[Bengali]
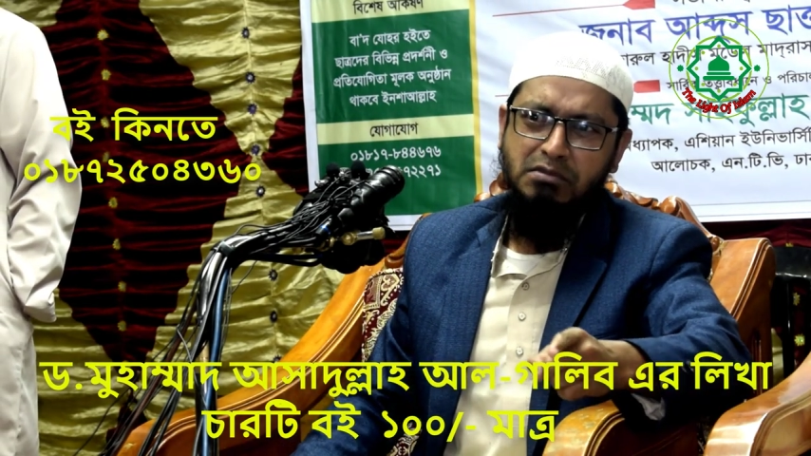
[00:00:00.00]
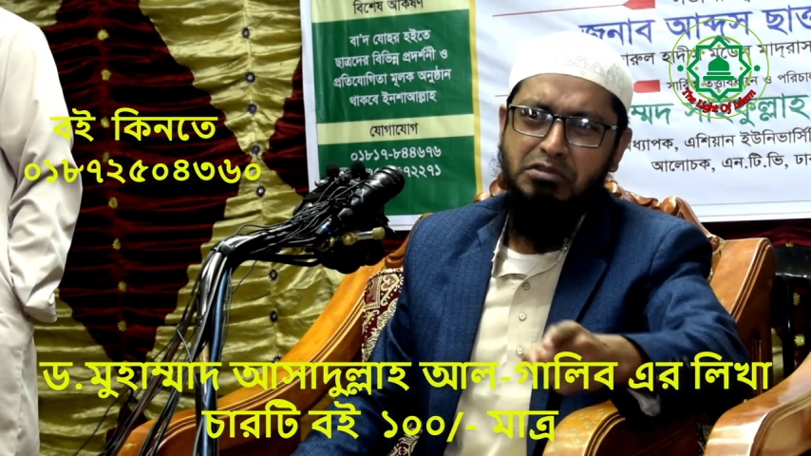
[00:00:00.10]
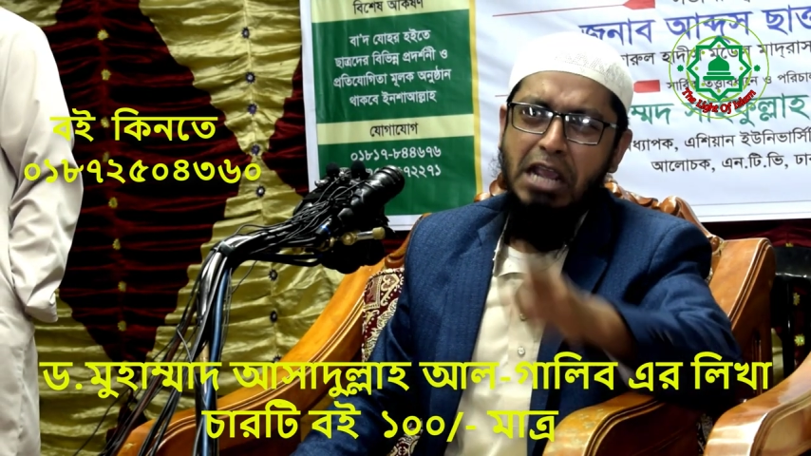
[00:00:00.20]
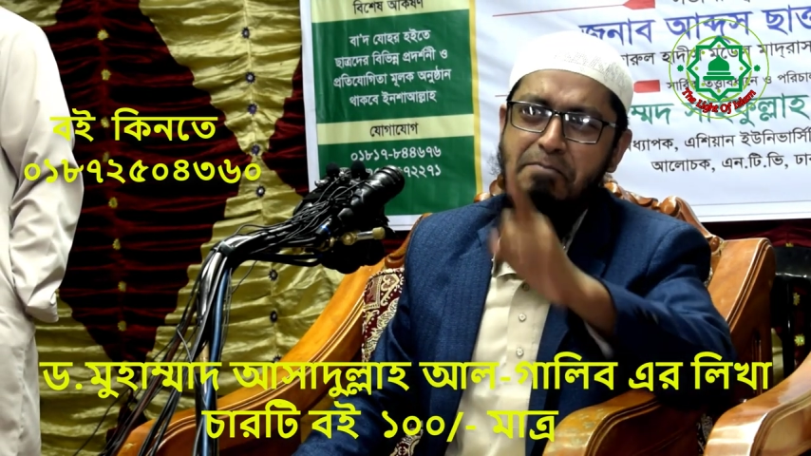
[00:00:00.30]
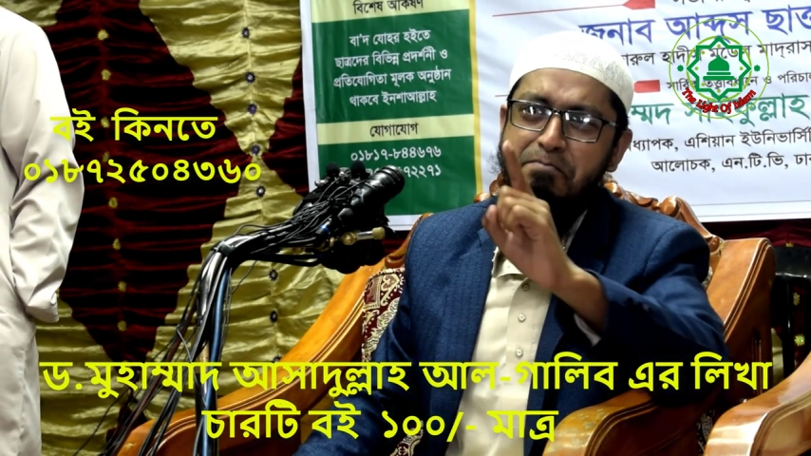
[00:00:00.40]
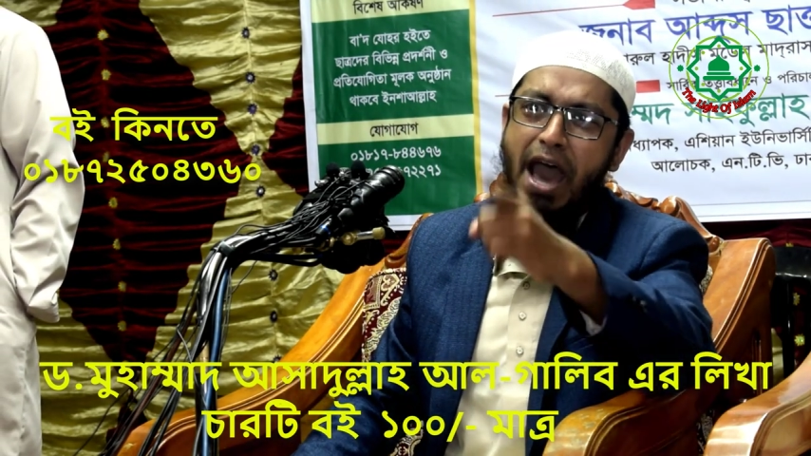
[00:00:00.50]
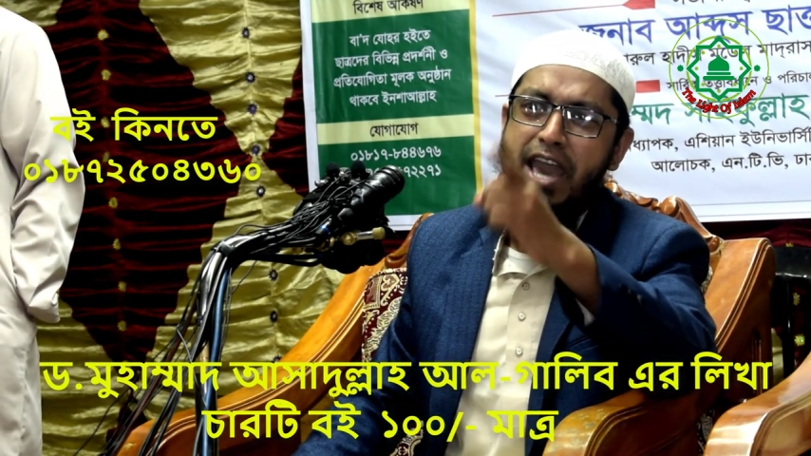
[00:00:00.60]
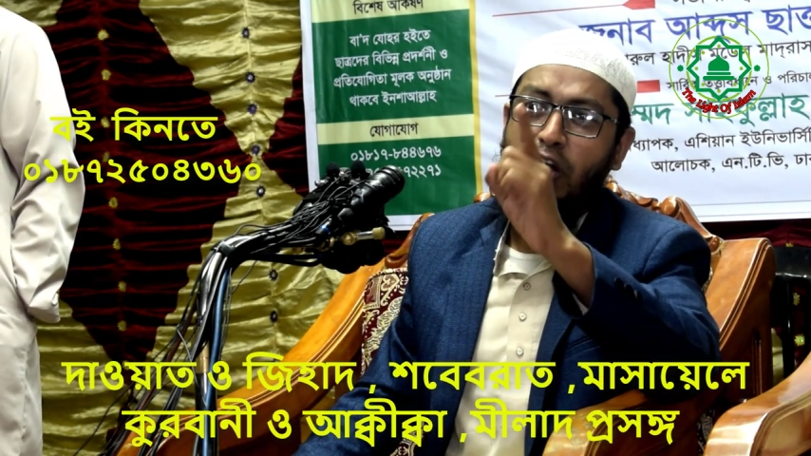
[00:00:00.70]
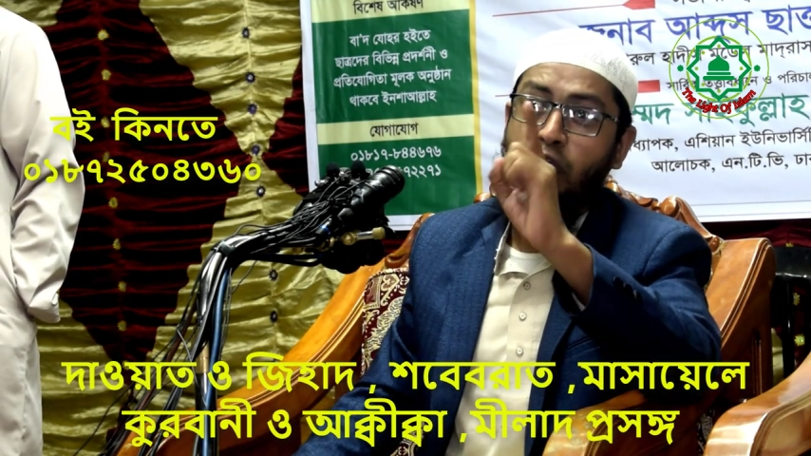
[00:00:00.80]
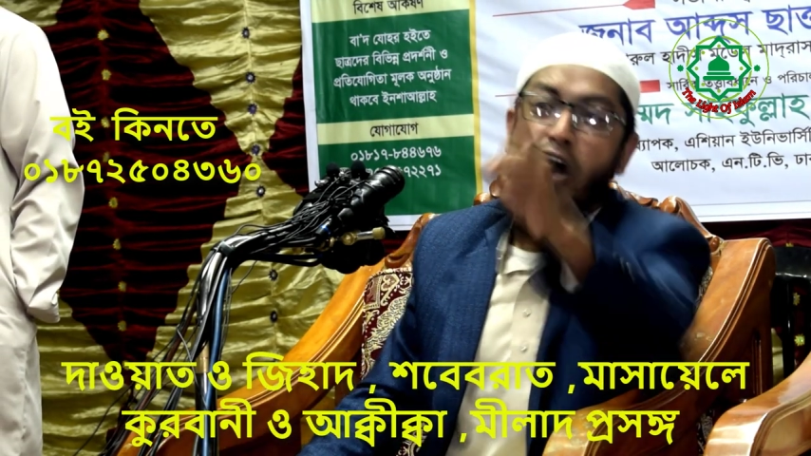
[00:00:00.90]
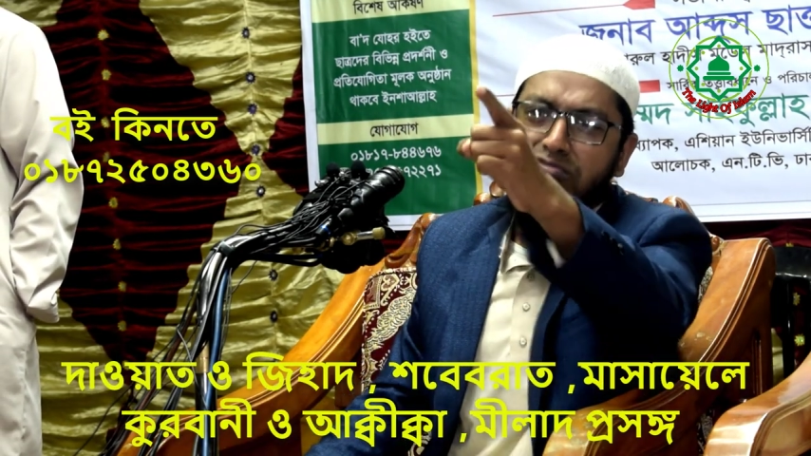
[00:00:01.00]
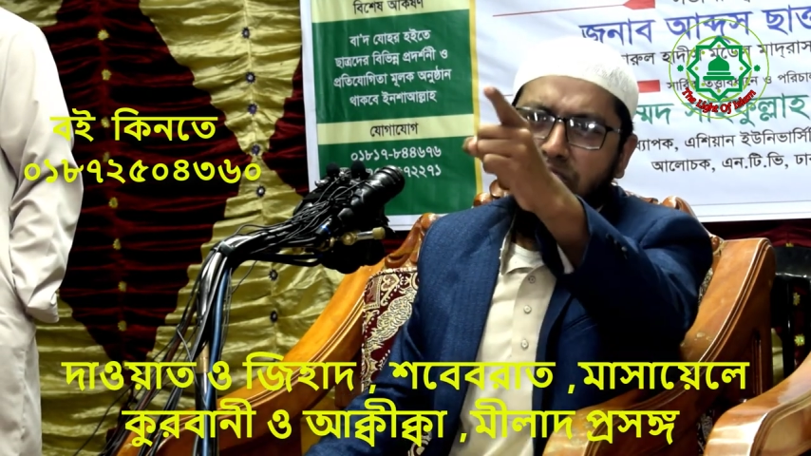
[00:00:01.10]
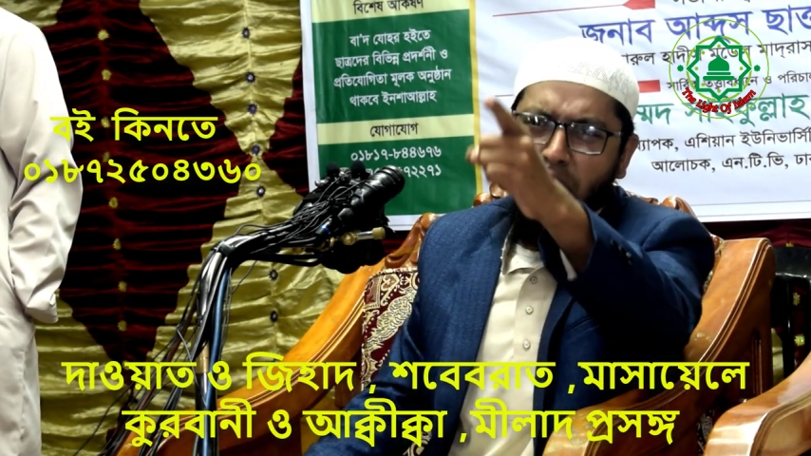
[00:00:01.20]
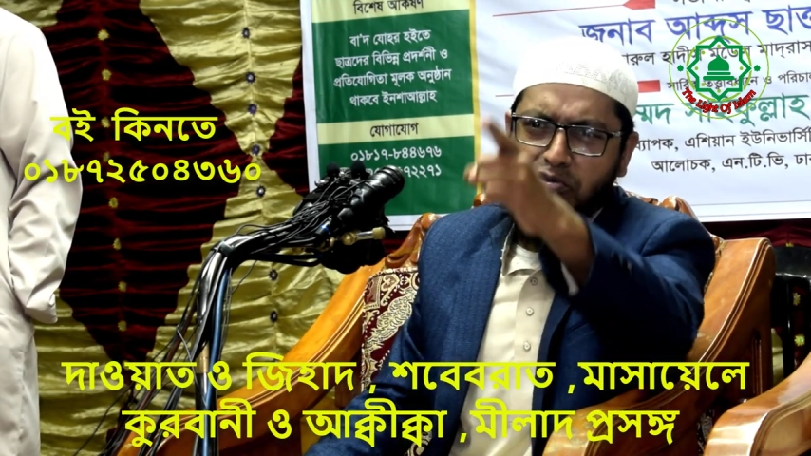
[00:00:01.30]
যে মায়ের রক্ত